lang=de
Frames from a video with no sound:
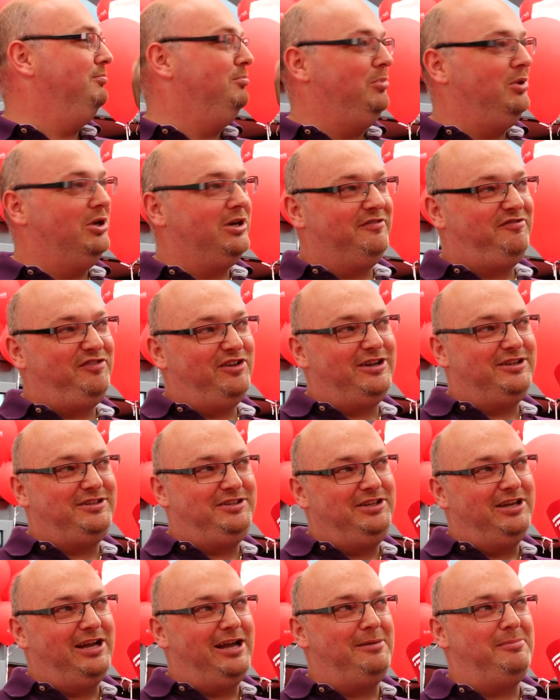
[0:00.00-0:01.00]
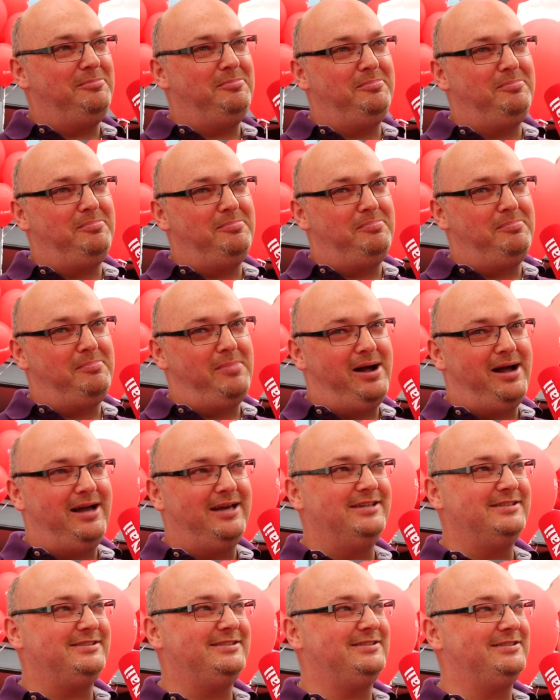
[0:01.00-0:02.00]
Mir gefällt hier am
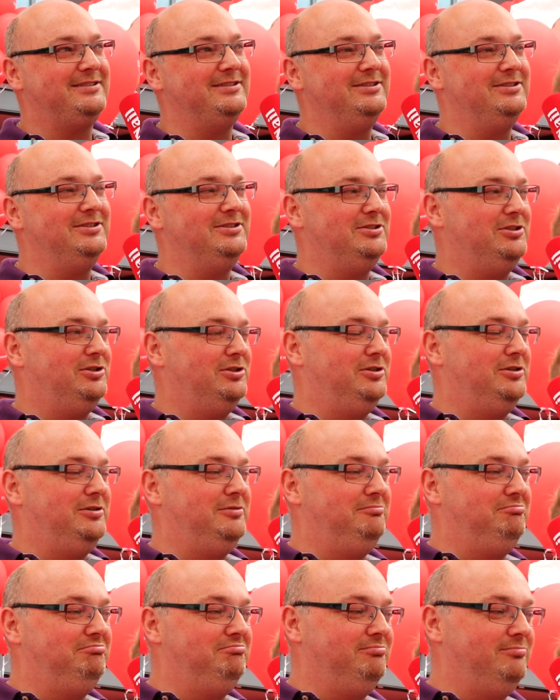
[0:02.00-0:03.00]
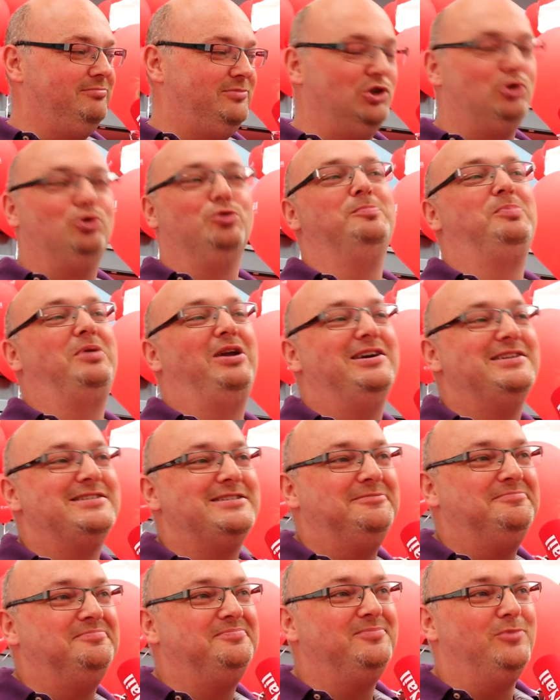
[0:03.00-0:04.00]
meisten ähm, die guten
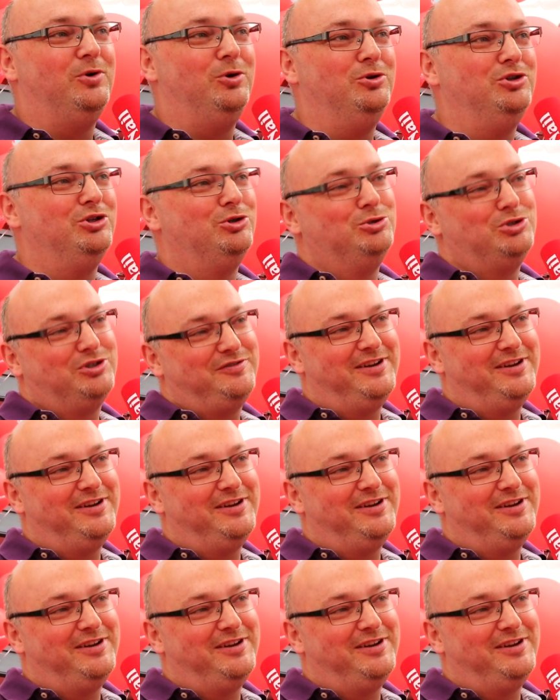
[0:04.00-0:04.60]
Preise und die gute